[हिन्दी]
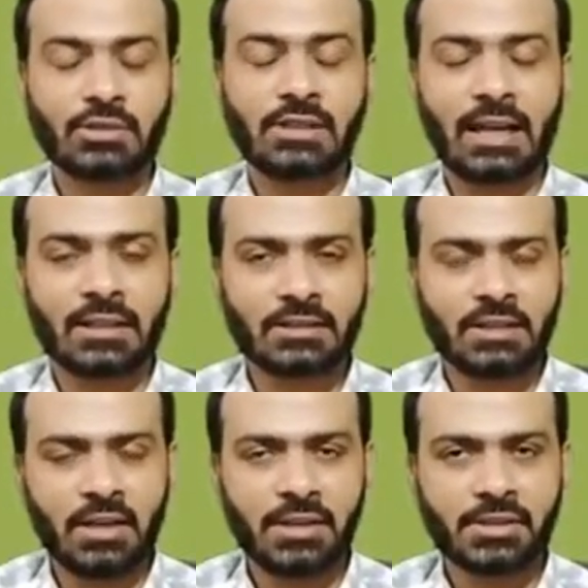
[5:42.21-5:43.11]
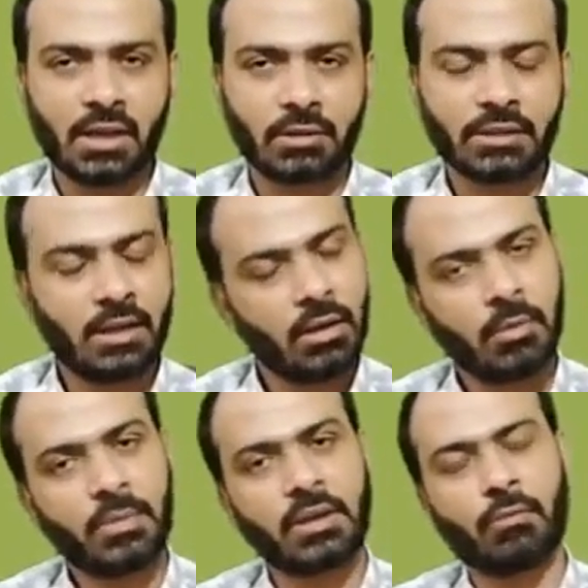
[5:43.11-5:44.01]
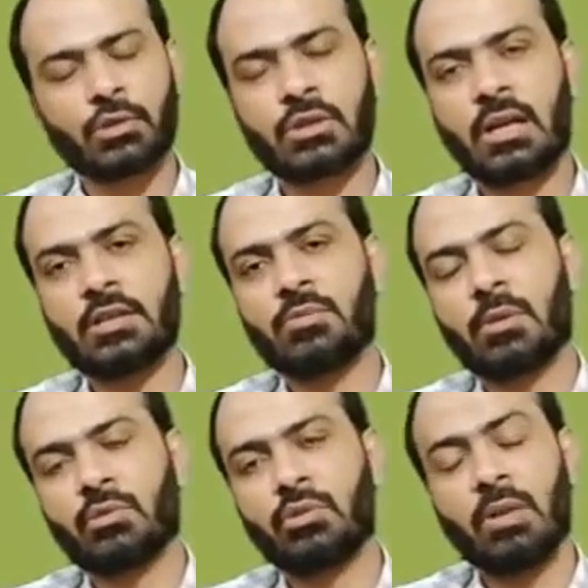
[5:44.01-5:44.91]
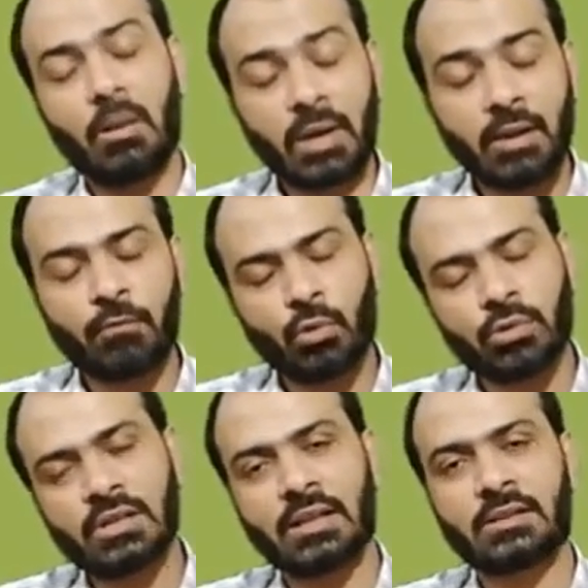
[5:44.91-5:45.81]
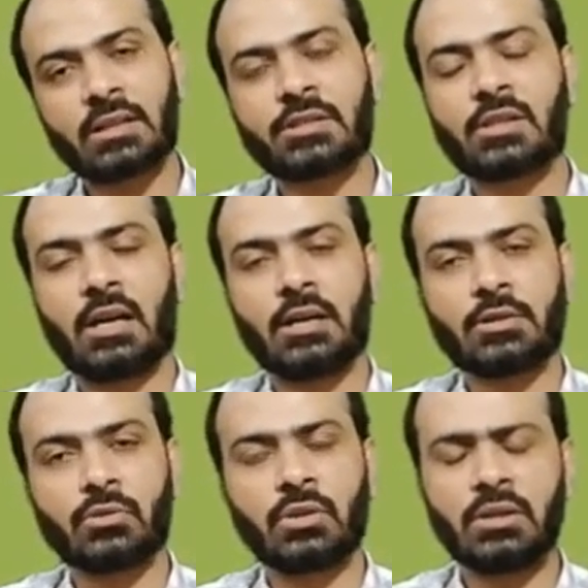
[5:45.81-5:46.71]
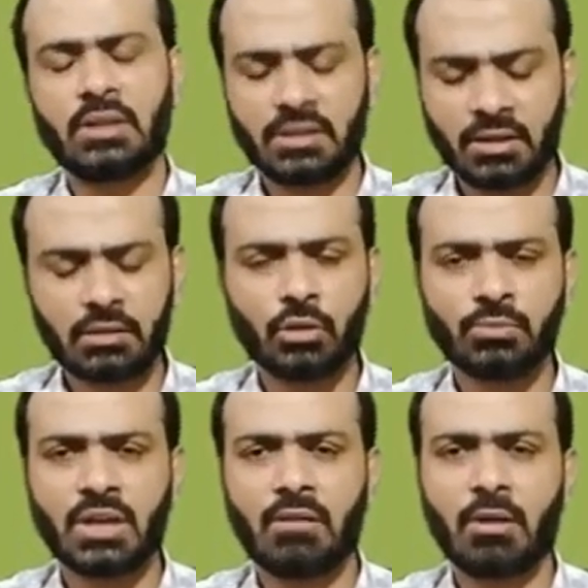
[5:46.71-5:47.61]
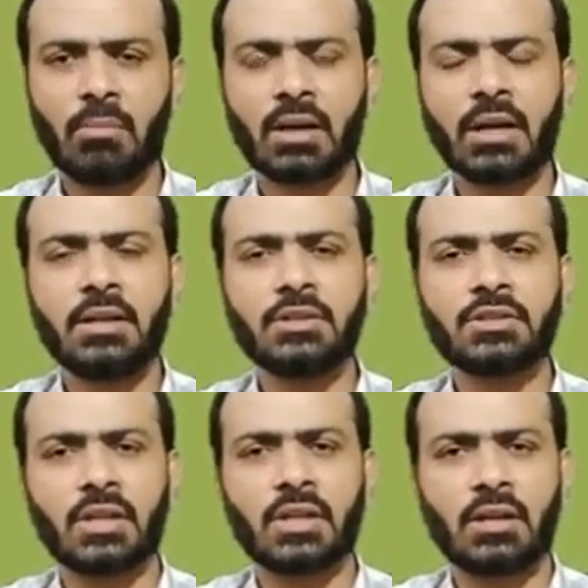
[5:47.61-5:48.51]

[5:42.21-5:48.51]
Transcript: ज्यादातर हिस्सा होता है बेटा वो स्टार्च पर मुश्तम हमारी फूड ज्यादातर स्टार्च होते हैं जैसे गंदम चावल मकई चना